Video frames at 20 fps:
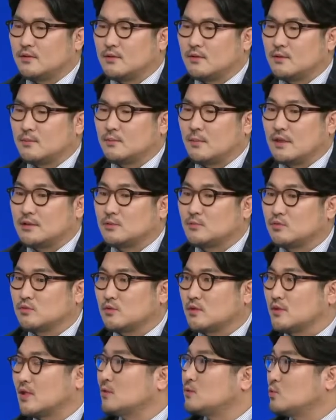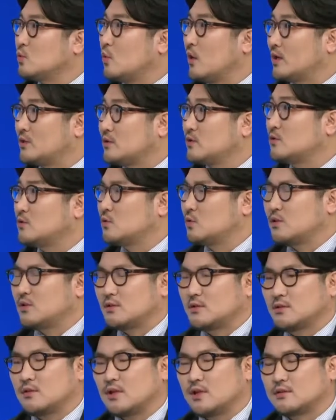어, 많은 분들이 상소하실 수도
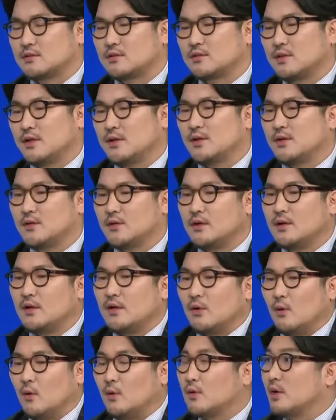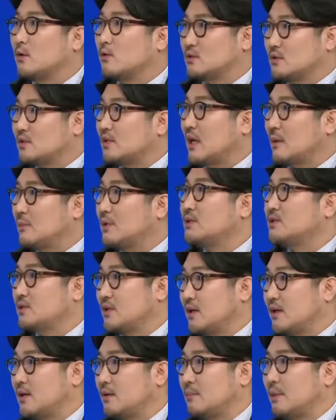있을 것 같은데요. 올해로 이제
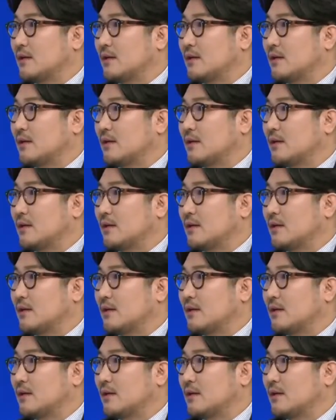3회째